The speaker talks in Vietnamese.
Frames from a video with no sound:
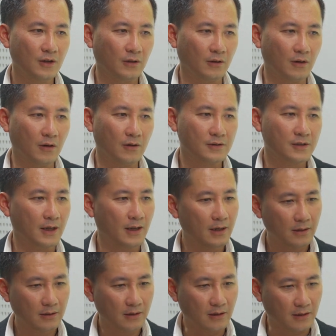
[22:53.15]
nó
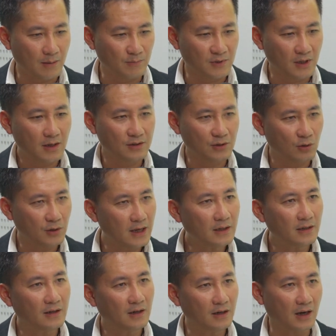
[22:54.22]
sẽ được nằm rất là rõ nét
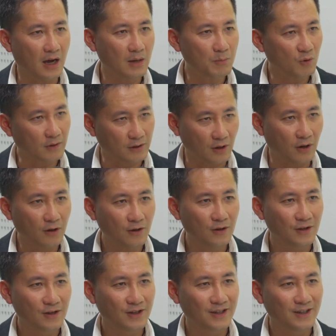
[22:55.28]
ở hai bộ phận đó
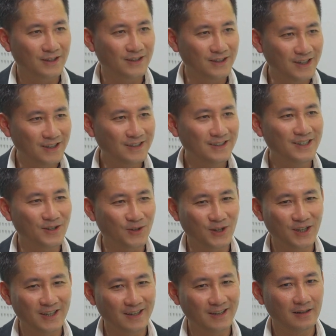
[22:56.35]
nhưng nhiều
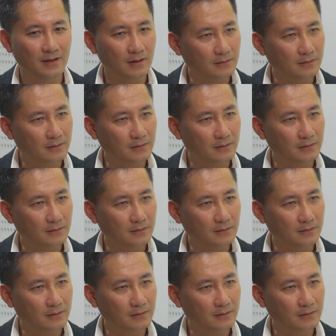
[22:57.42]
khi á,